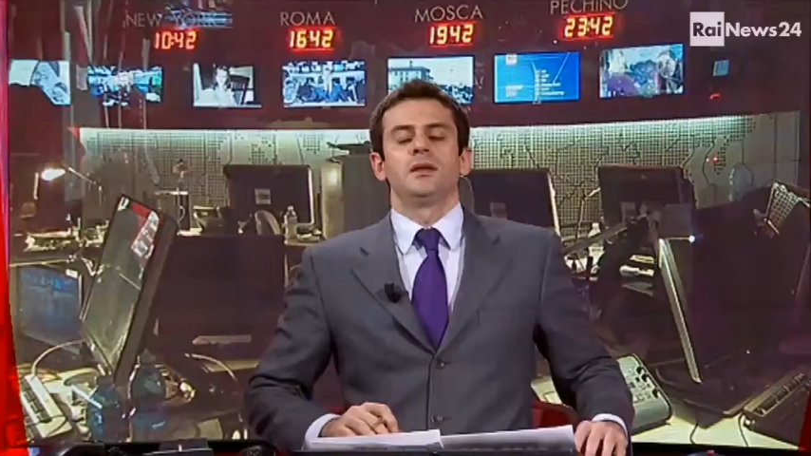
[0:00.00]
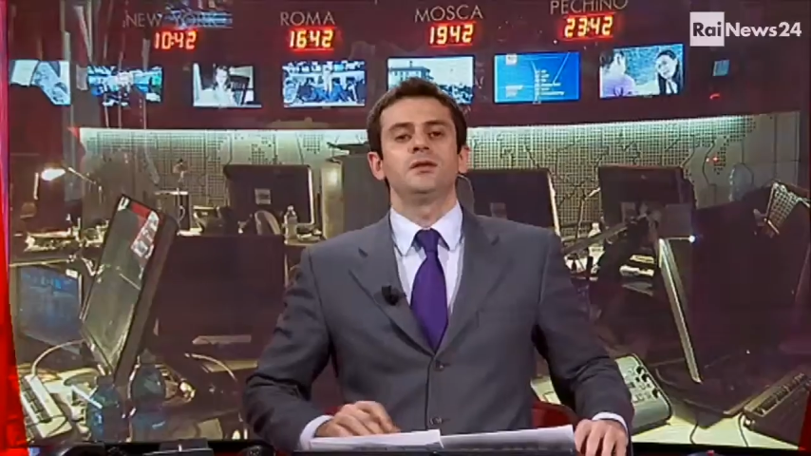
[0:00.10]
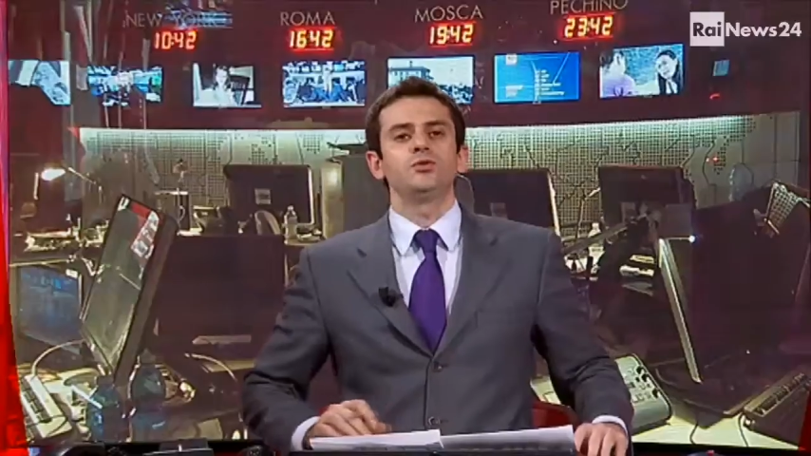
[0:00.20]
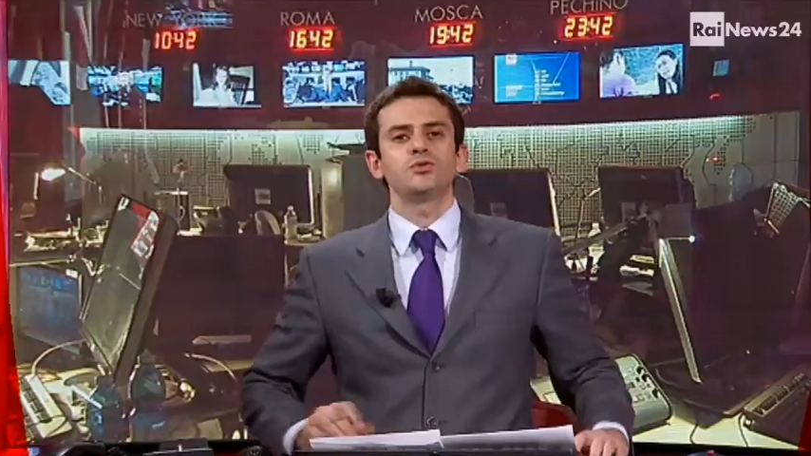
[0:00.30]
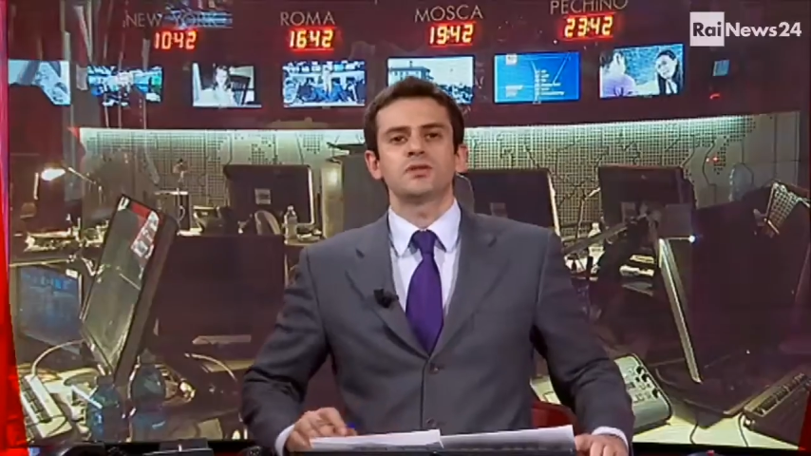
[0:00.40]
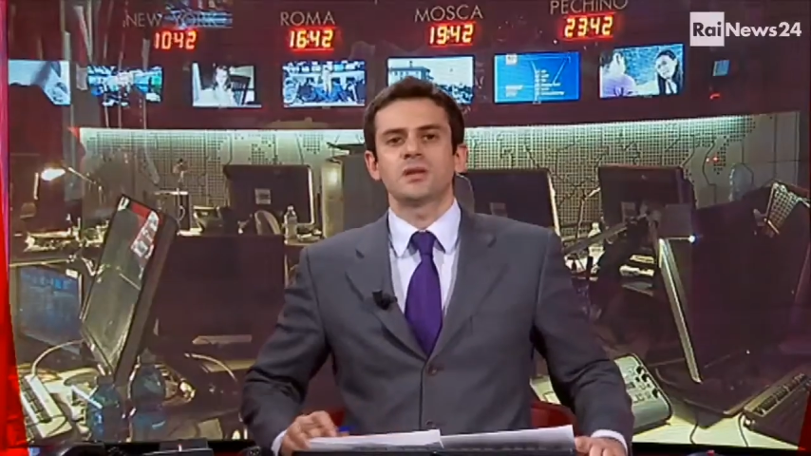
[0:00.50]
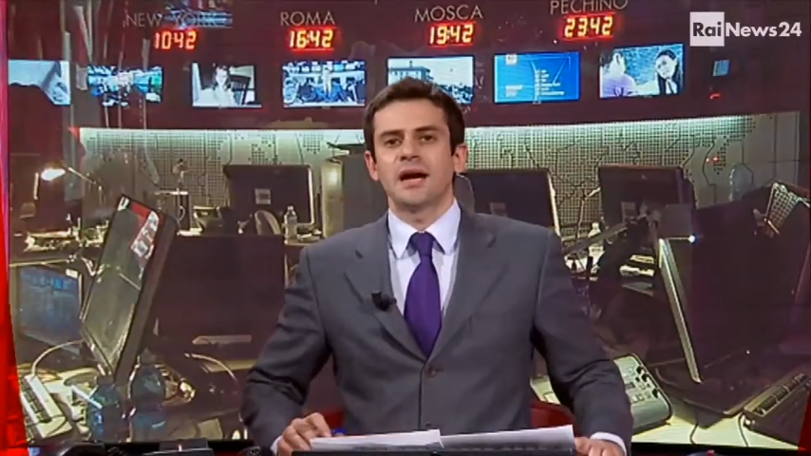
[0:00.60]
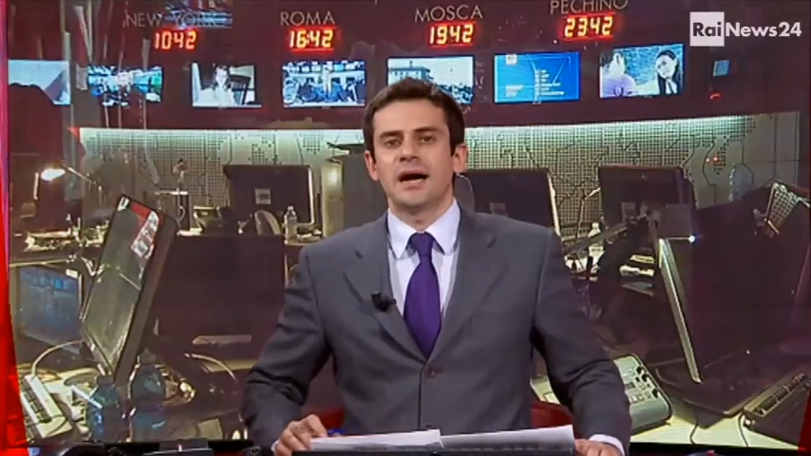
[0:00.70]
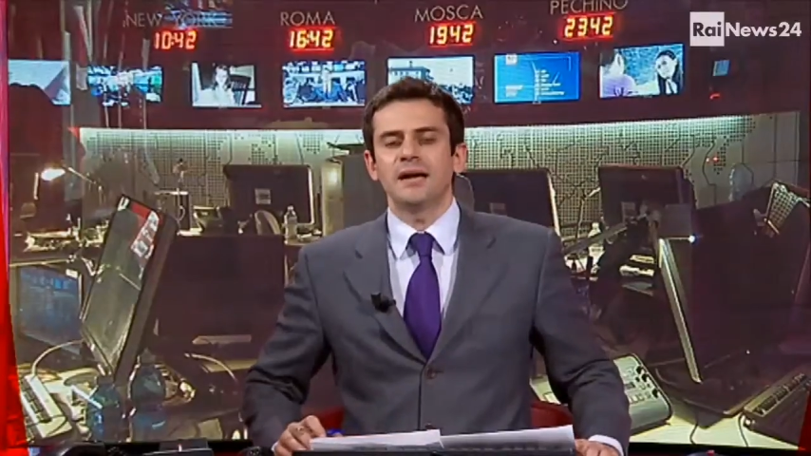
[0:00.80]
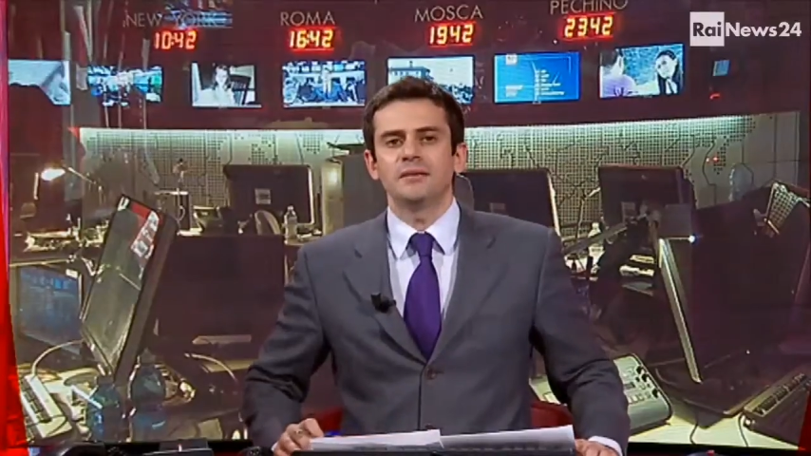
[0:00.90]

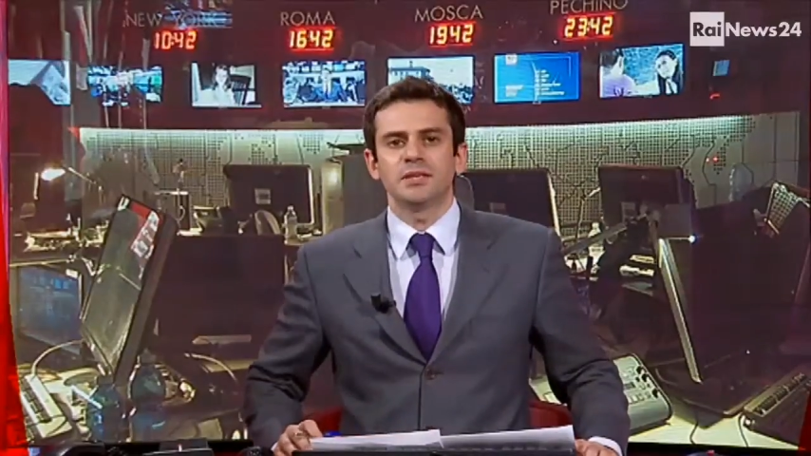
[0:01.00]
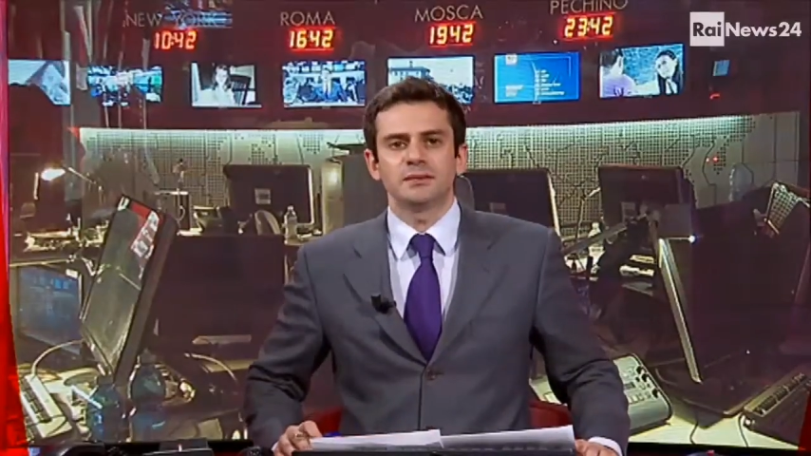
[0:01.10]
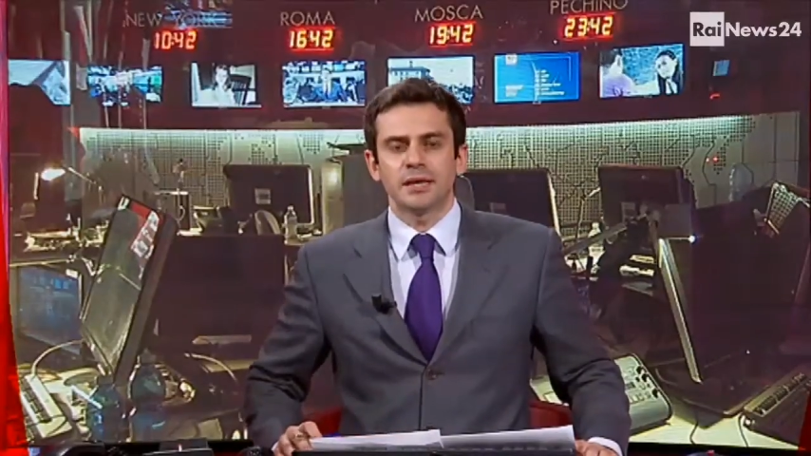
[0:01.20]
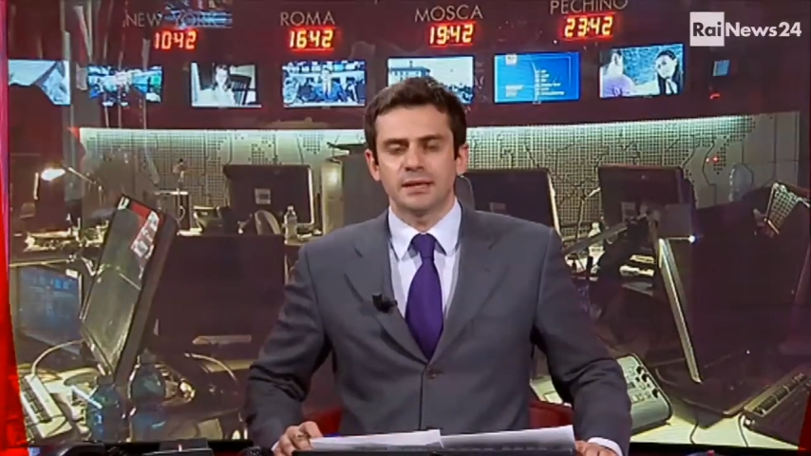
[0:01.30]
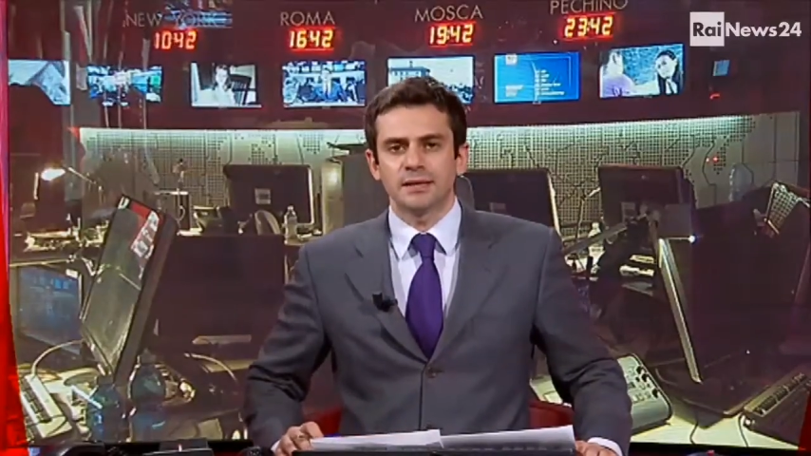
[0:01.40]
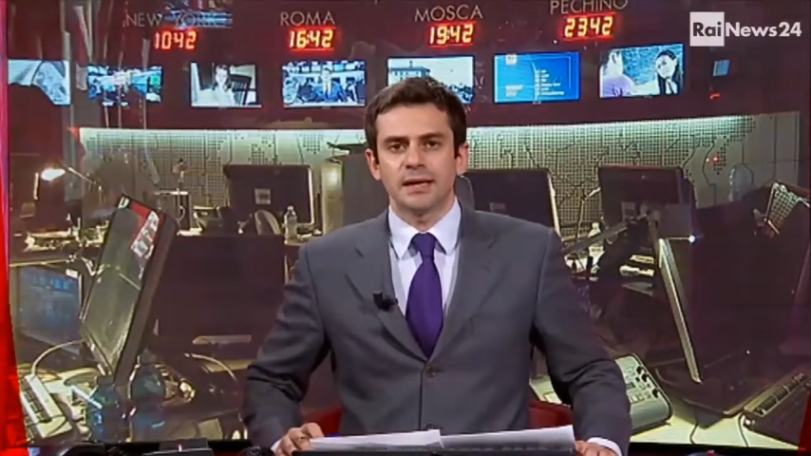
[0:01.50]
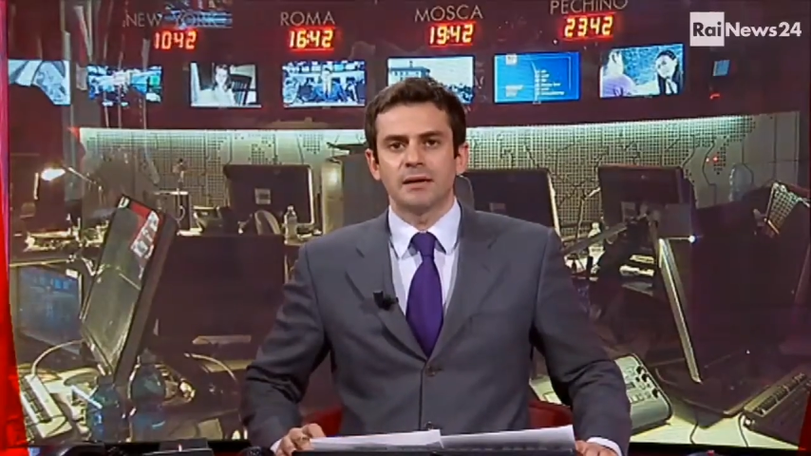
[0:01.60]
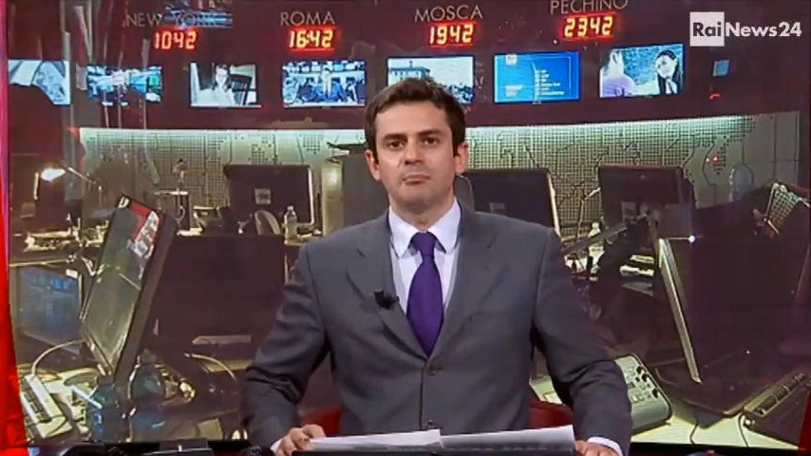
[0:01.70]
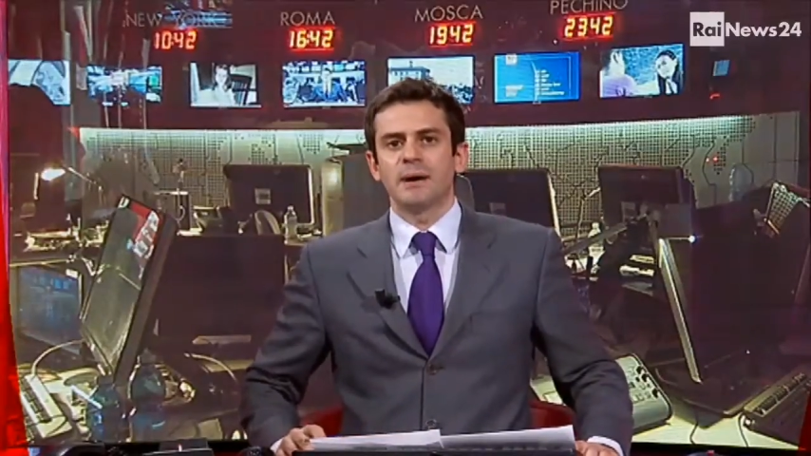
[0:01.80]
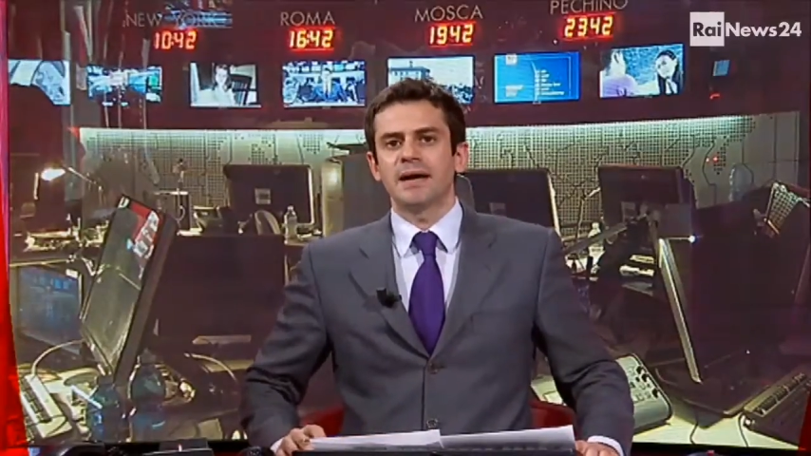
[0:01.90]
L'industria alimentare della
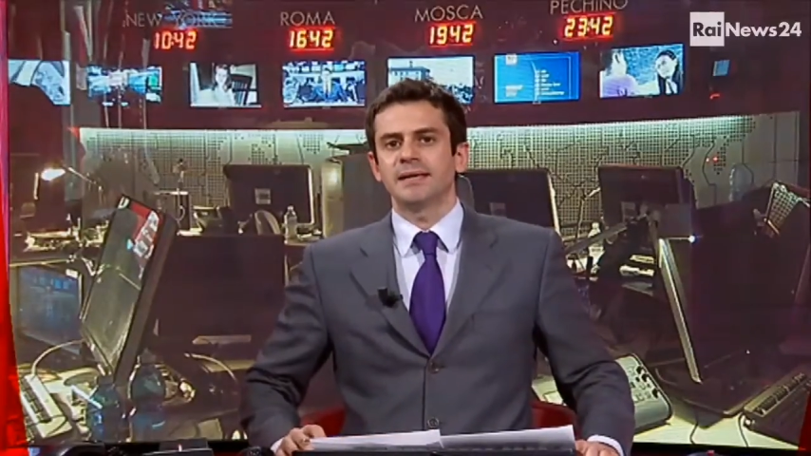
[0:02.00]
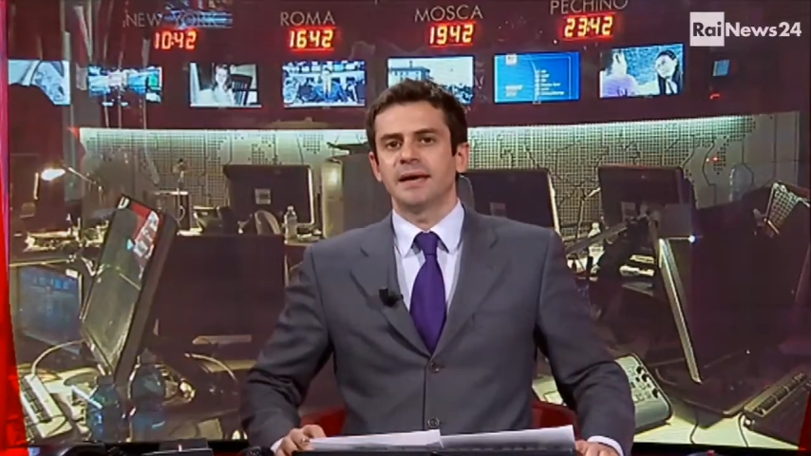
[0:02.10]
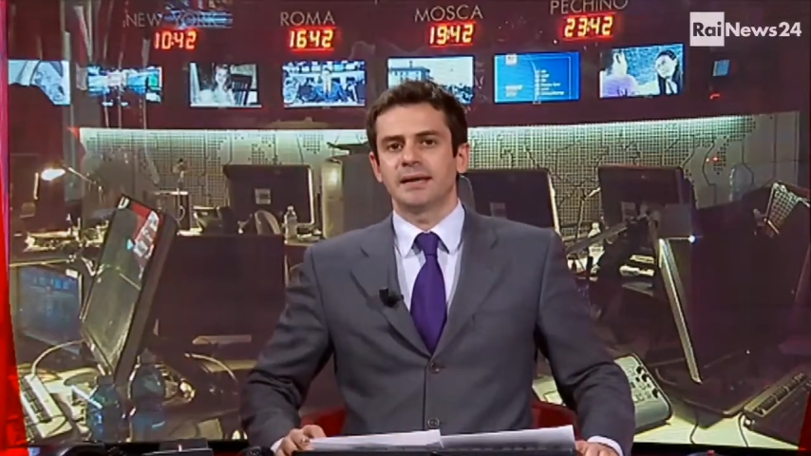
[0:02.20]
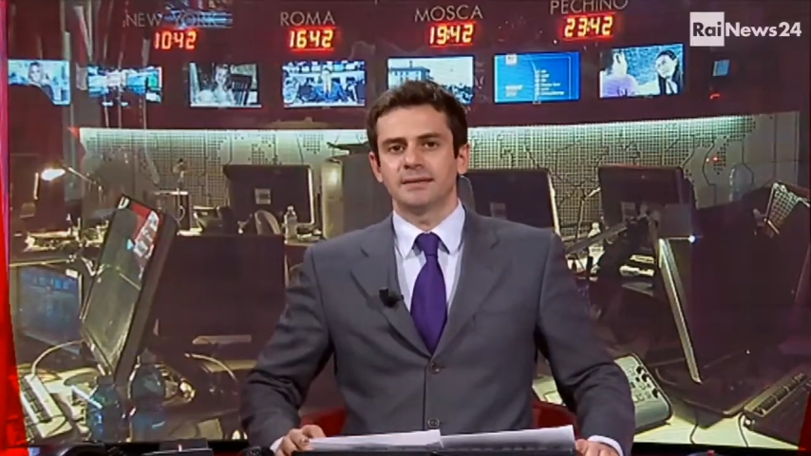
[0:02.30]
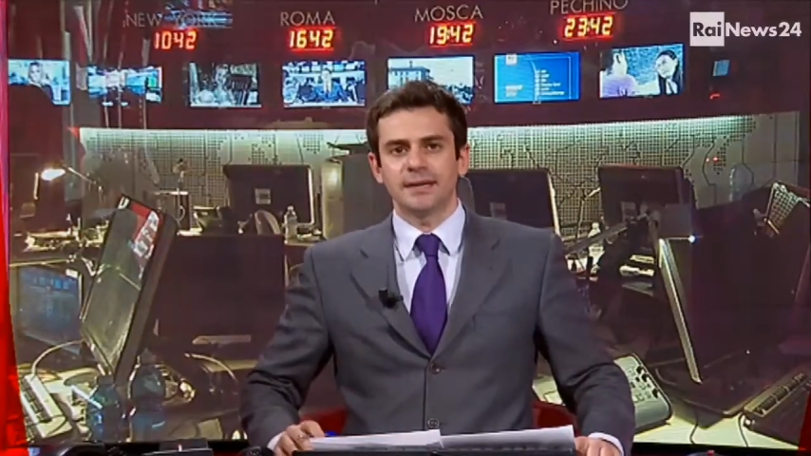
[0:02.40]
Campania